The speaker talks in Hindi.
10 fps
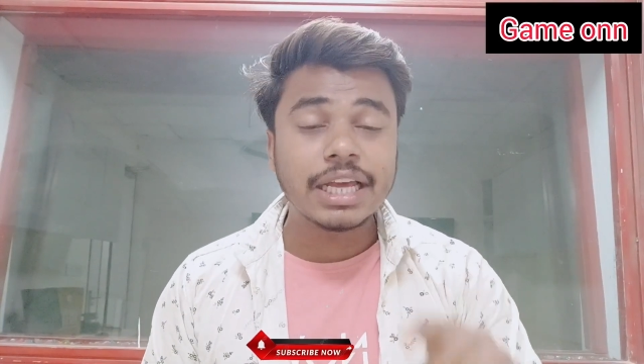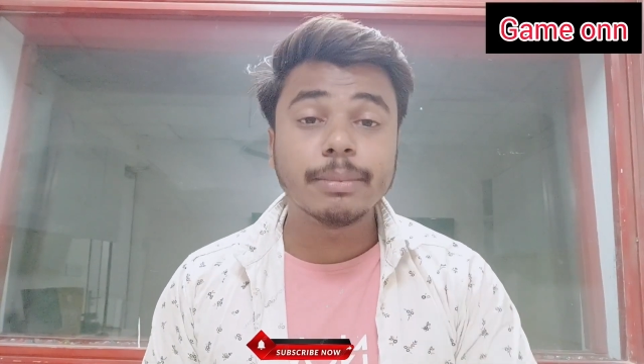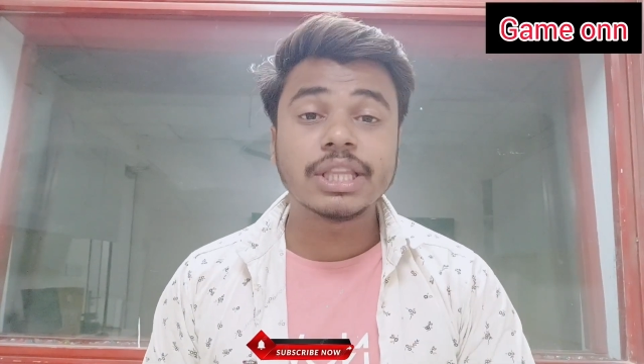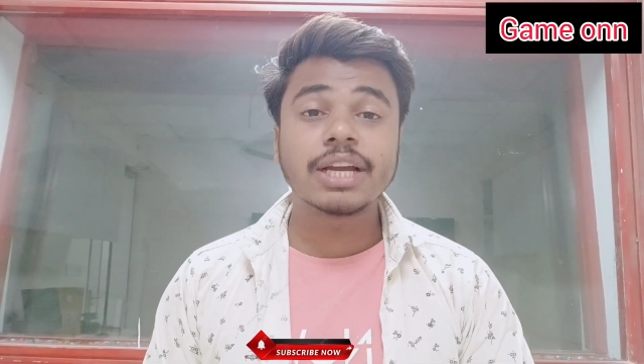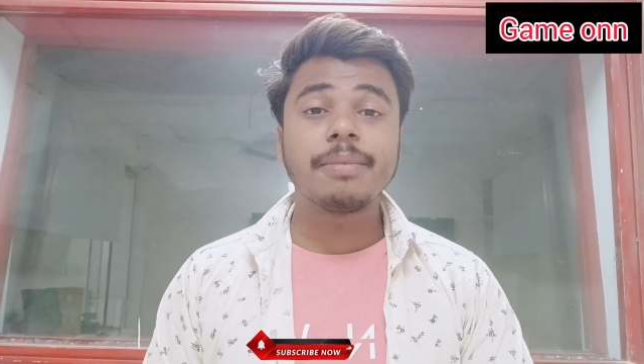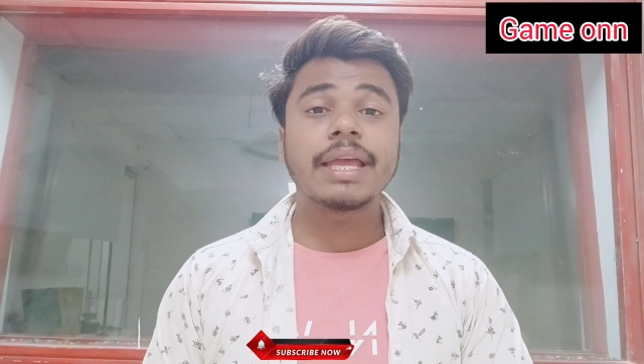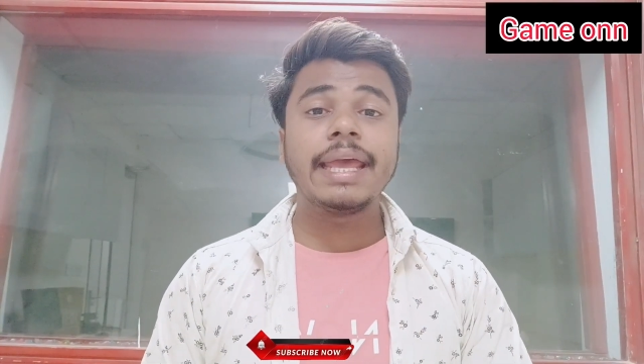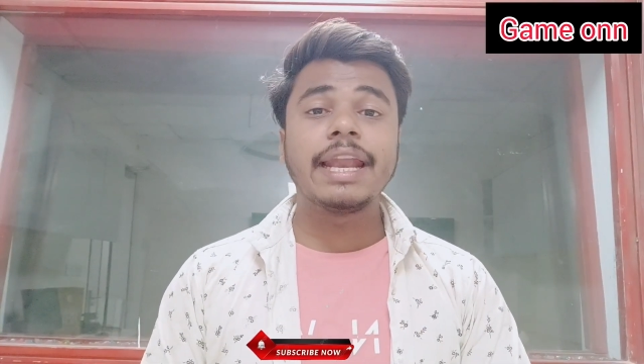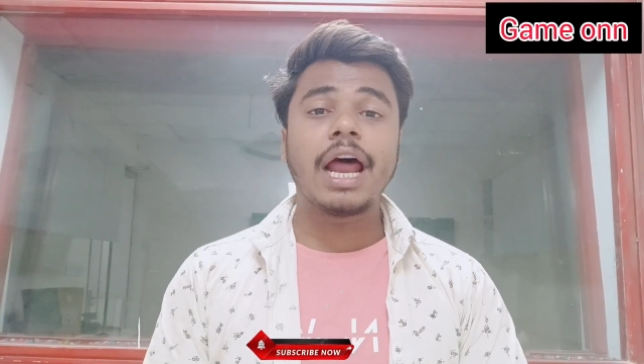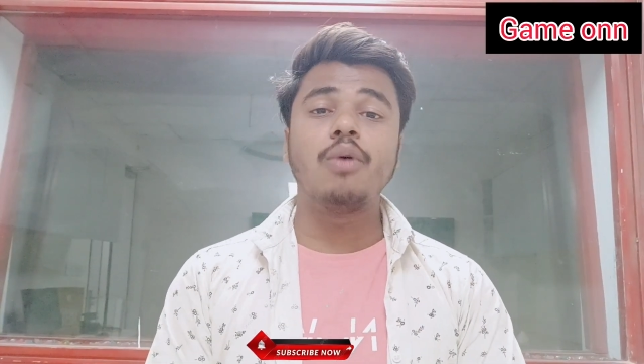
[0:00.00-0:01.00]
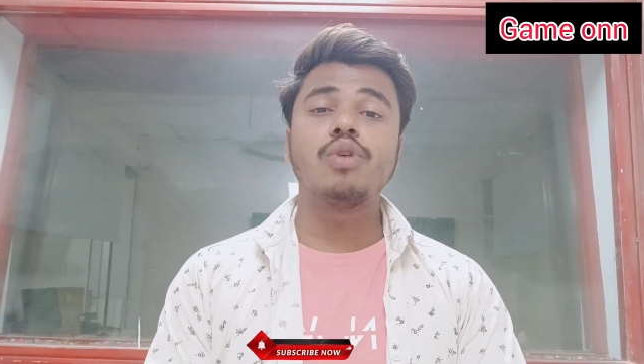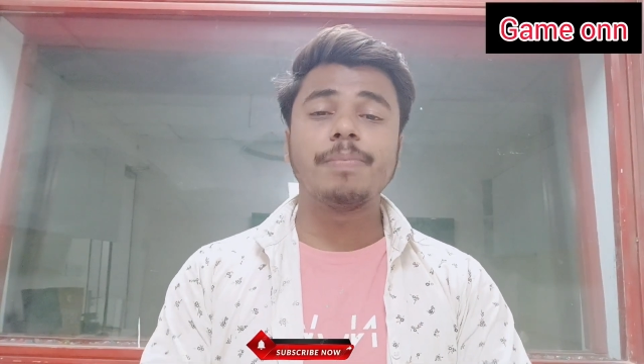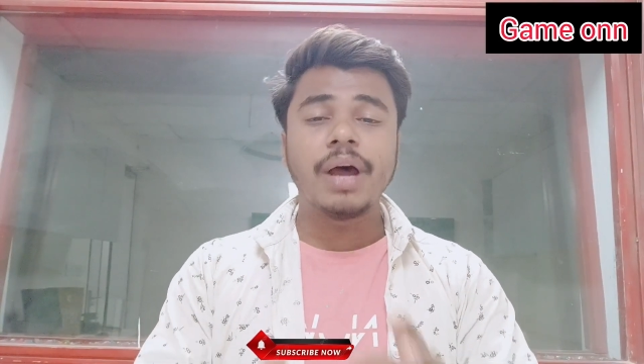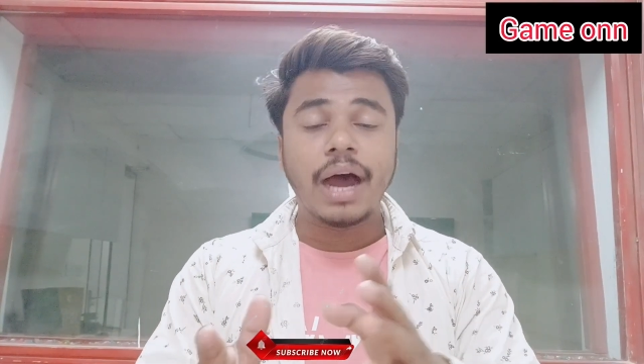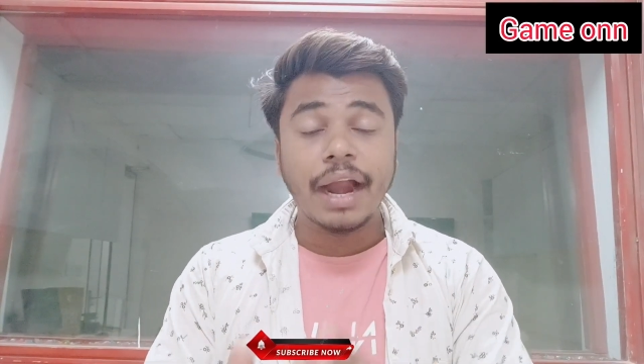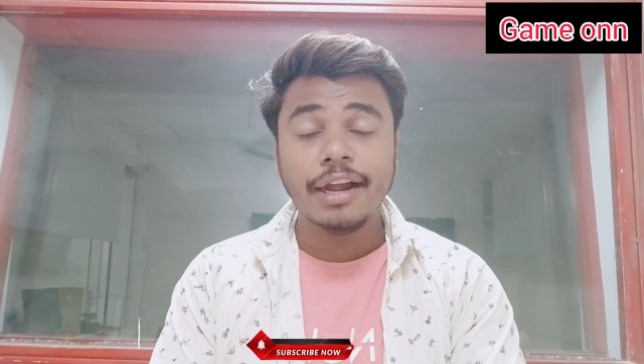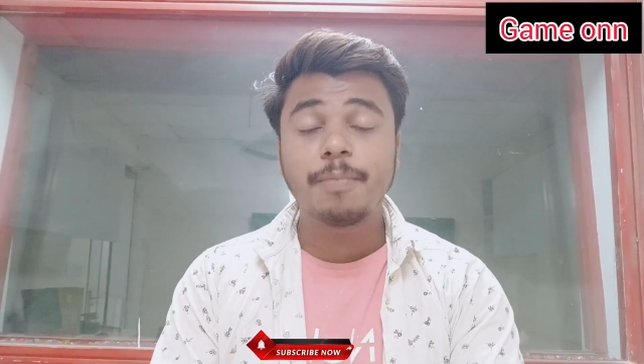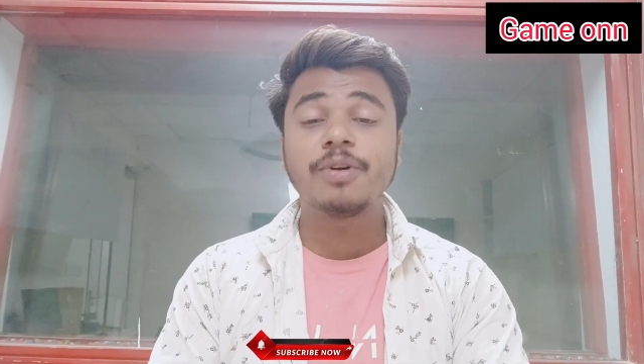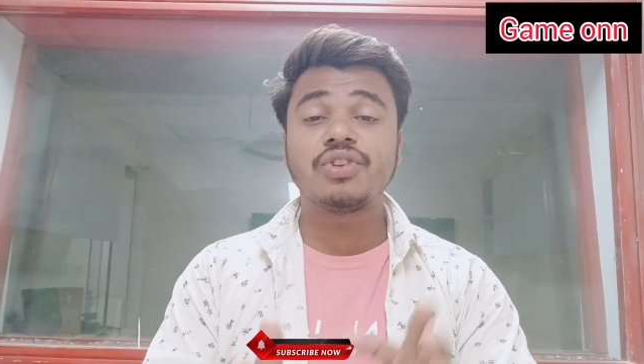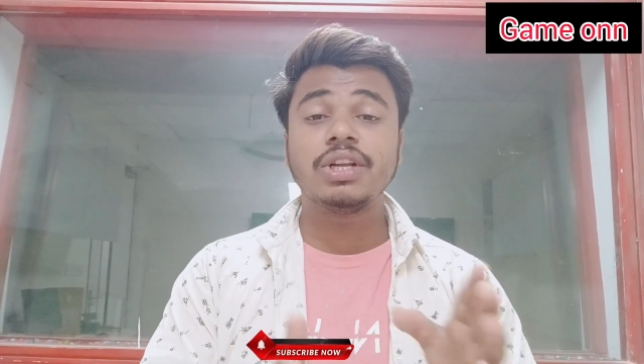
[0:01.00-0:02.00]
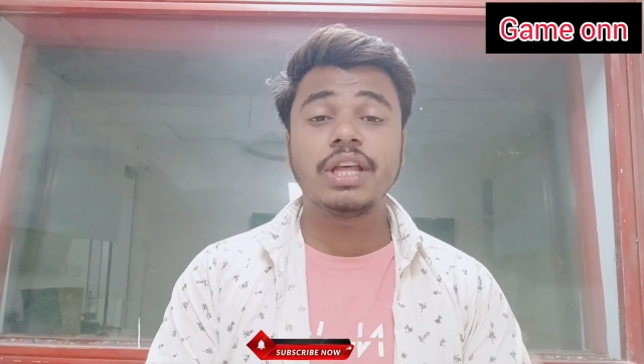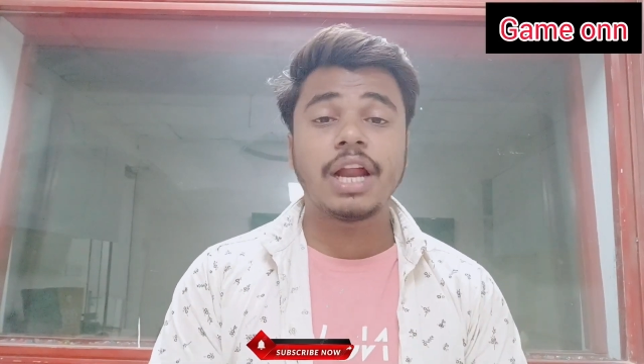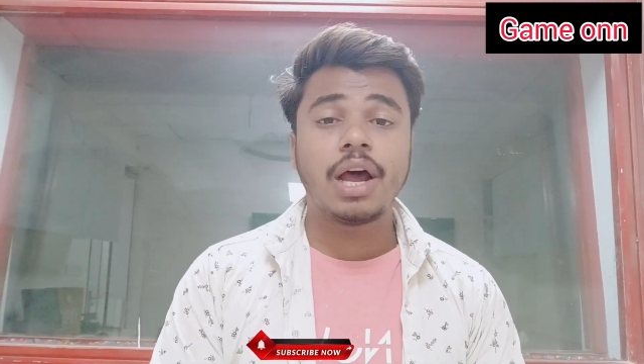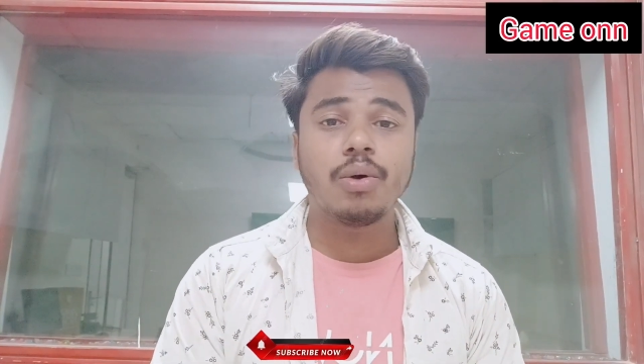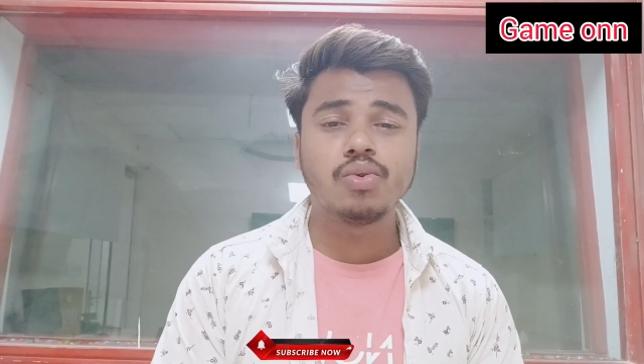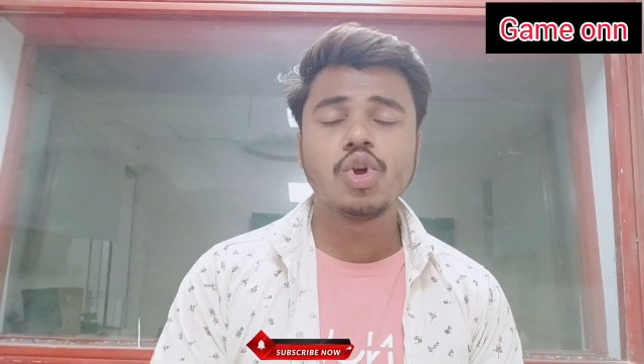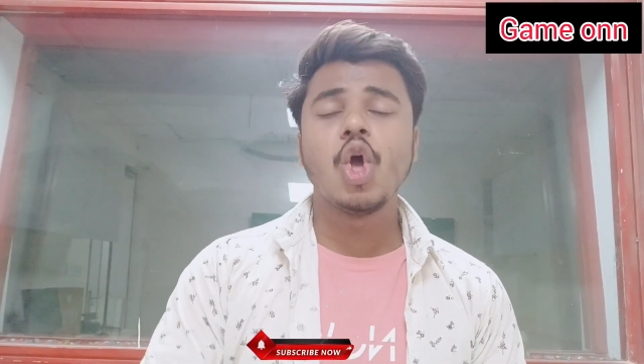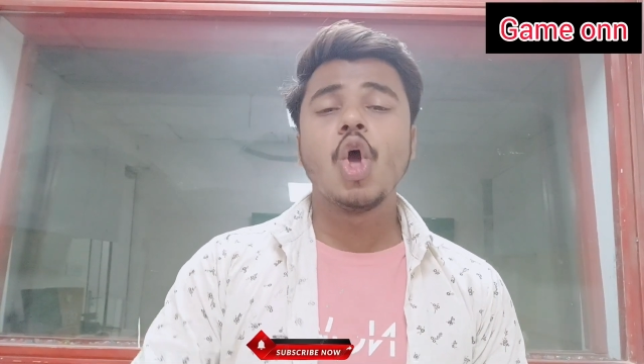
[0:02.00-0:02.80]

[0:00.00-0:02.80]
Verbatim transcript: जब तक मैं खेल रहा हूं अपना हंड्रेड परसेंट दे रहा हूं